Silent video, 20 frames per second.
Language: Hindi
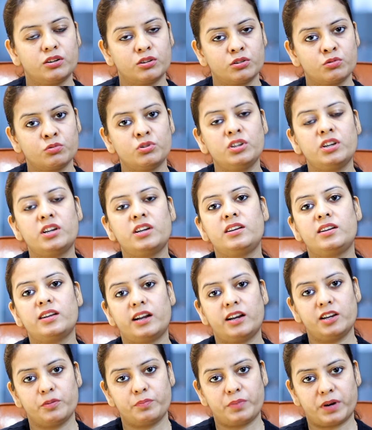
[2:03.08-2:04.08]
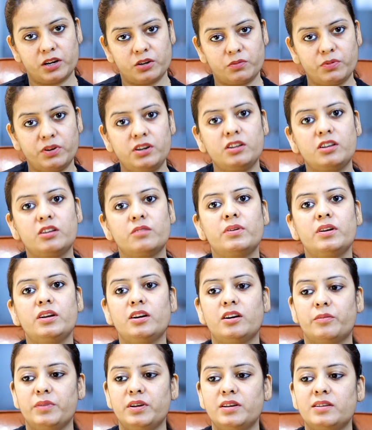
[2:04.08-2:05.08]
टू दी इंटायर डिपार्टमेंट कि भाई
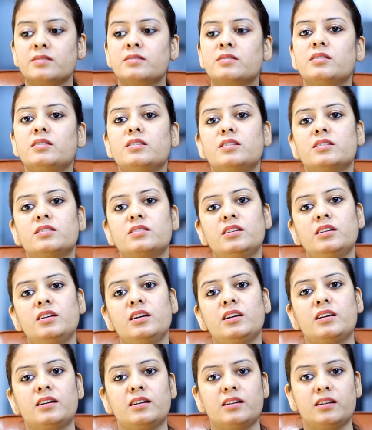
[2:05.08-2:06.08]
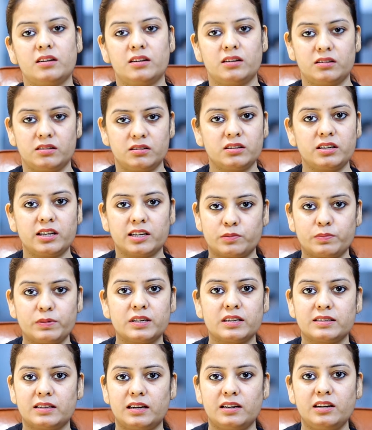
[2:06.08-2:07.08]
हमें किस तरीके से एक टैक्स पेयर
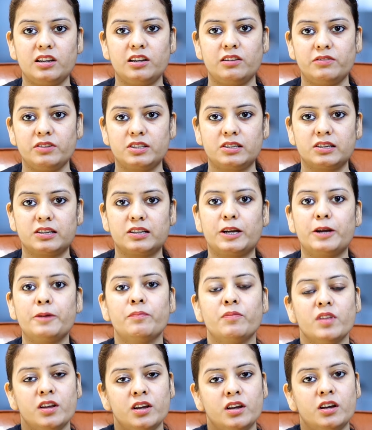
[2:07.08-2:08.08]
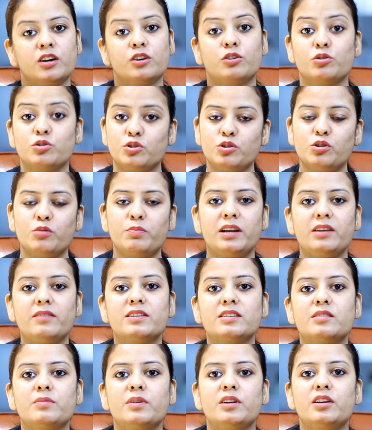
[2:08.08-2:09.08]
के साथ डील विद करना है कुछ दिनों पहले
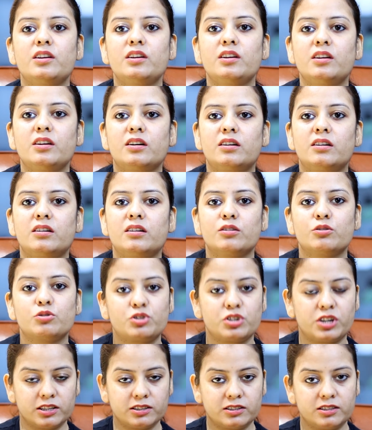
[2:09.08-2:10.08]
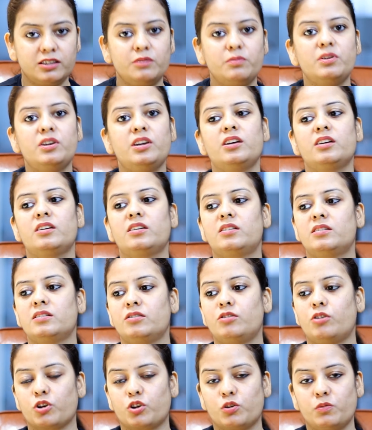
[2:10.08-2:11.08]
वैसे मैंने uh, गुजरात की भी एक
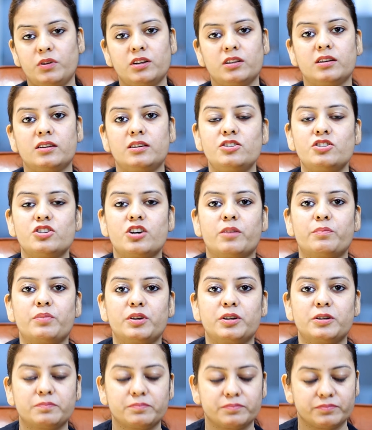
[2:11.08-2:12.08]
डॉक्यूमेंट देखी जहाँ पे